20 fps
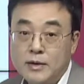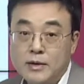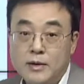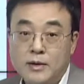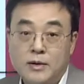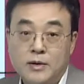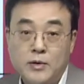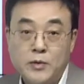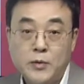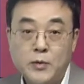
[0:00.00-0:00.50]

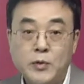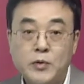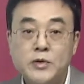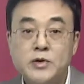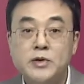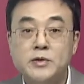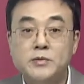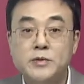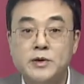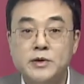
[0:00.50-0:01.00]
어, 이
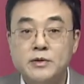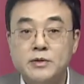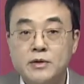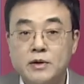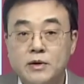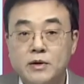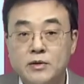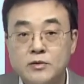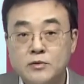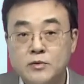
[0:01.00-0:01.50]
흐름은
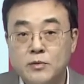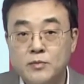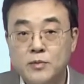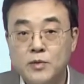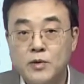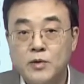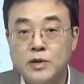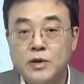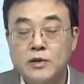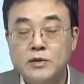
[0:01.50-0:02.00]
어,
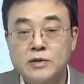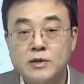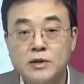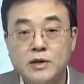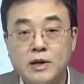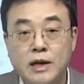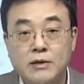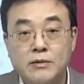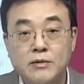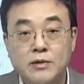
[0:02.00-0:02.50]
좀 더
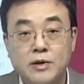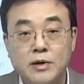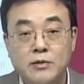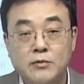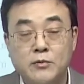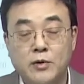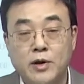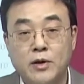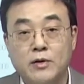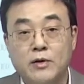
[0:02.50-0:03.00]
이어질 가능성이
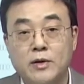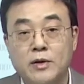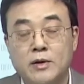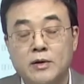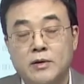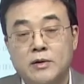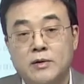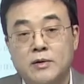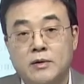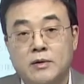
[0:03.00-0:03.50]
있고요.
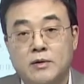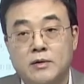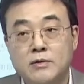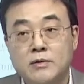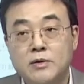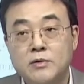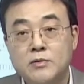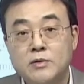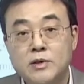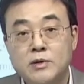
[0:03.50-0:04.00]
어,
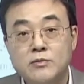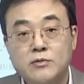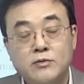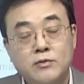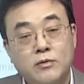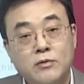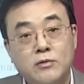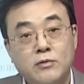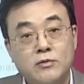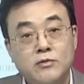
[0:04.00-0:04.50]
그리고 이제
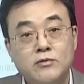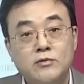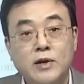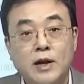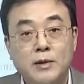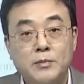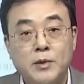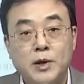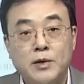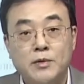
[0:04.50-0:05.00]

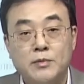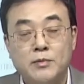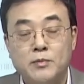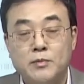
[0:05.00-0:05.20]
주도주라면